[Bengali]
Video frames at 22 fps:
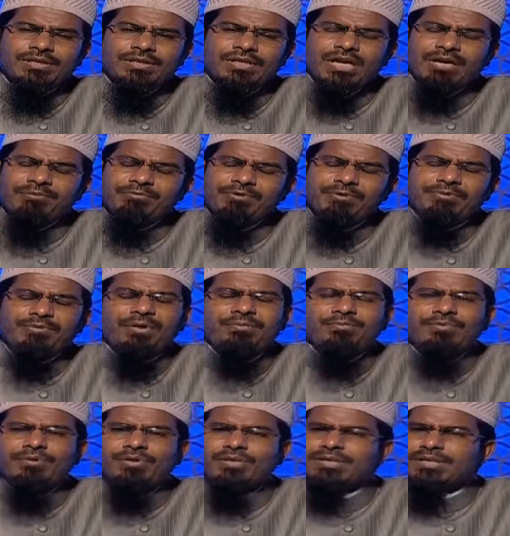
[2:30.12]
এর
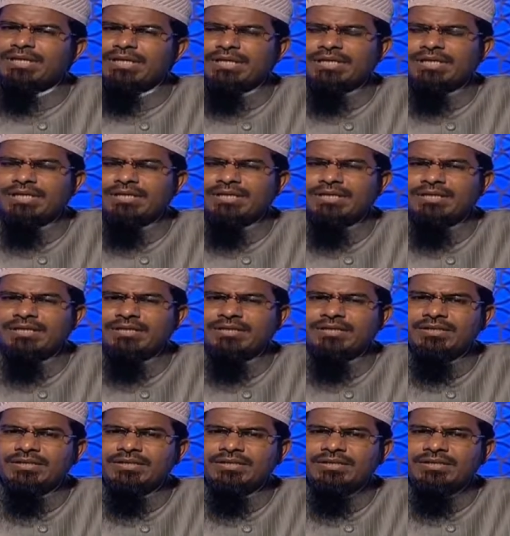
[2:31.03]
আবির্ভাব ঘটে থাকে
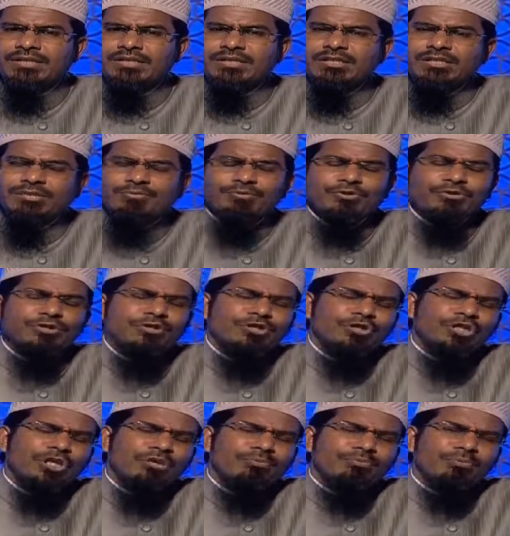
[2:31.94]
সে
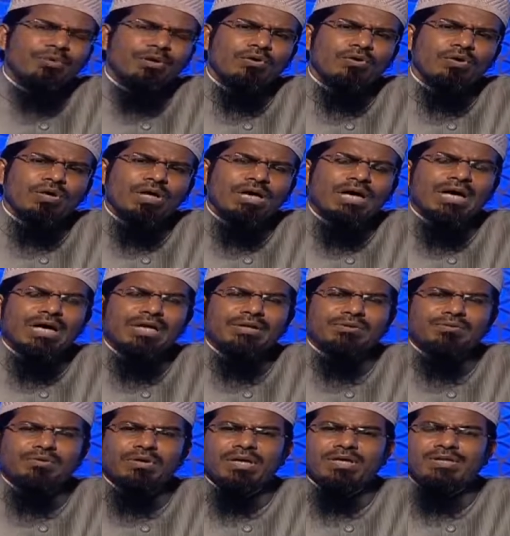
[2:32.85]
প্রসঙ্গে আমরা আন
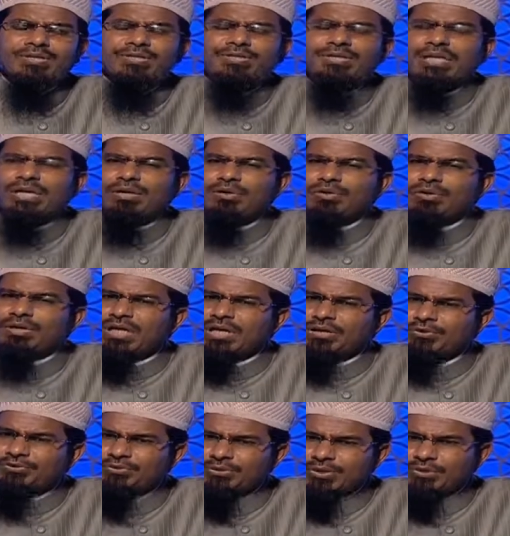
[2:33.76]
ও হাদিসের আলোকে
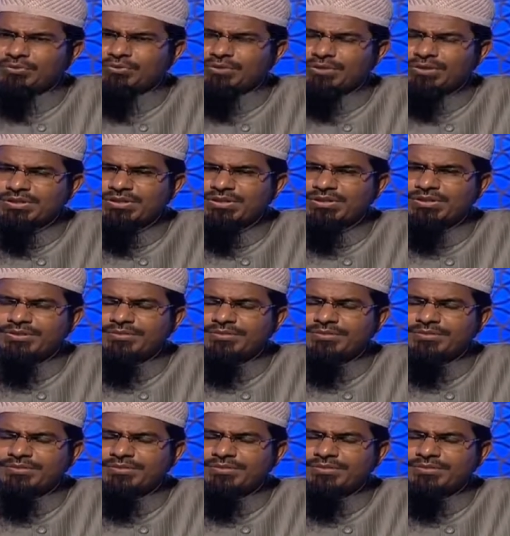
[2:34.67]
আলোচনা করেছি